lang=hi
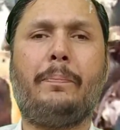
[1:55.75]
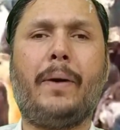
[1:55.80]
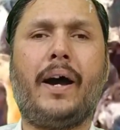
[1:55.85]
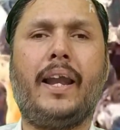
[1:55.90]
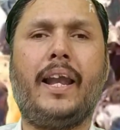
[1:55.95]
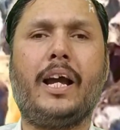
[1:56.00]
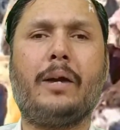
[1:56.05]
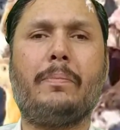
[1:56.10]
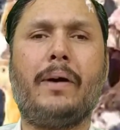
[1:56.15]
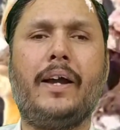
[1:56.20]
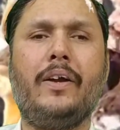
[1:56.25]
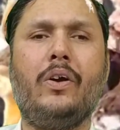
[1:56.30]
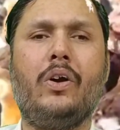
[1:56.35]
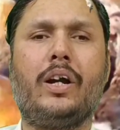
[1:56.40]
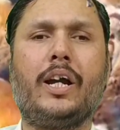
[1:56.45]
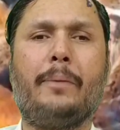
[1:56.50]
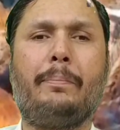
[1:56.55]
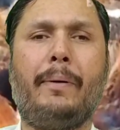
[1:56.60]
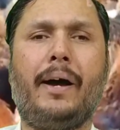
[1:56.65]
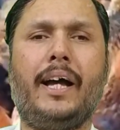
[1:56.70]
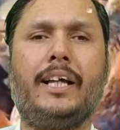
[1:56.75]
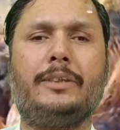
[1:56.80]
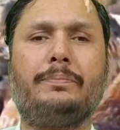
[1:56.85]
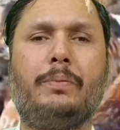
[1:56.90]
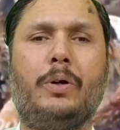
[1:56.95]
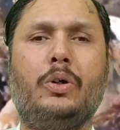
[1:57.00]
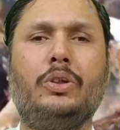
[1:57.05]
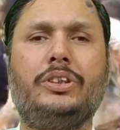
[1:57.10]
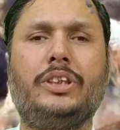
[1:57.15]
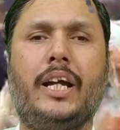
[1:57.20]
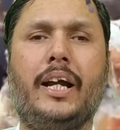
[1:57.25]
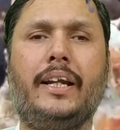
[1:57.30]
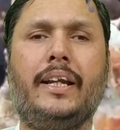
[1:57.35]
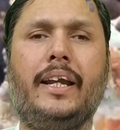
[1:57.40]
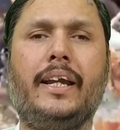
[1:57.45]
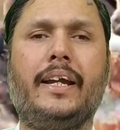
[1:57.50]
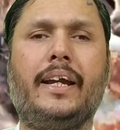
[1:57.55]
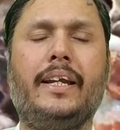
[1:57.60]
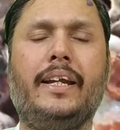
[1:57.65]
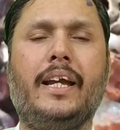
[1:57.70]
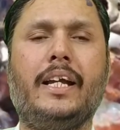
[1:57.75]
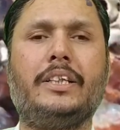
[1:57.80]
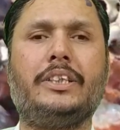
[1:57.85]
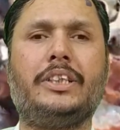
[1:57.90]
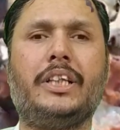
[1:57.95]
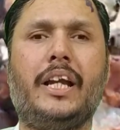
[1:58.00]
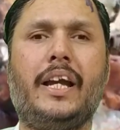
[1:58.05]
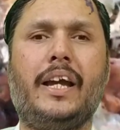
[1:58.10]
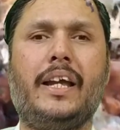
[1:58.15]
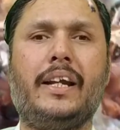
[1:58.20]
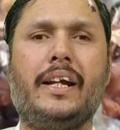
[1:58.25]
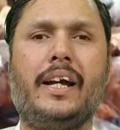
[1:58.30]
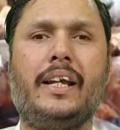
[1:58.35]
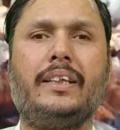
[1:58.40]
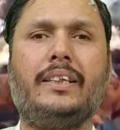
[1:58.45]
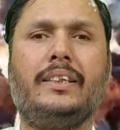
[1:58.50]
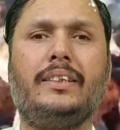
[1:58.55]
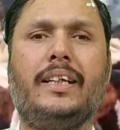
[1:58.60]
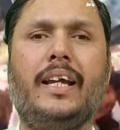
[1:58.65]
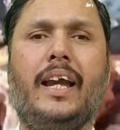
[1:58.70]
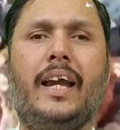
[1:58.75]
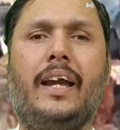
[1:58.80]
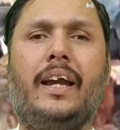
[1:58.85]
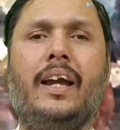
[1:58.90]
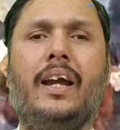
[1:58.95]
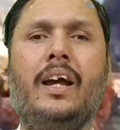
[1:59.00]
पालक भाइयों के पास पहुंचाने के लिए शेयर कर दीजिए